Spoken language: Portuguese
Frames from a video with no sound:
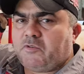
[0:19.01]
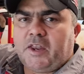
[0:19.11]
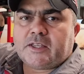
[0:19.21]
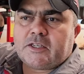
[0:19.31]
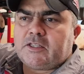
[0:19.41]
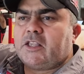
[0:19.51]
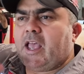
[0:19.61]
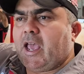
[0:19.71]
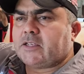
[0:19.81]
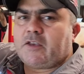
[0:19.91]
uma diferença de
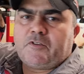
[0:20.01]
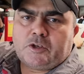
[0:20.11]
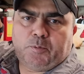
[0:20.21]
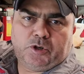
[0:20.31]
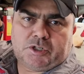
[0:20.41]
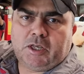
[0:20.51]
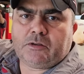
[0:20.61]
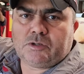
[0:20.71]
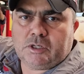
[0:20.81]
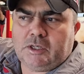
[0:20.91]
10 a
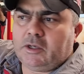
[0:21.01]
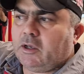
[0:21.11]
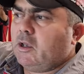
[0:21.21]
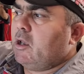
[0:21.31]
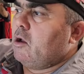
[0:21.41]
20%, eu diria?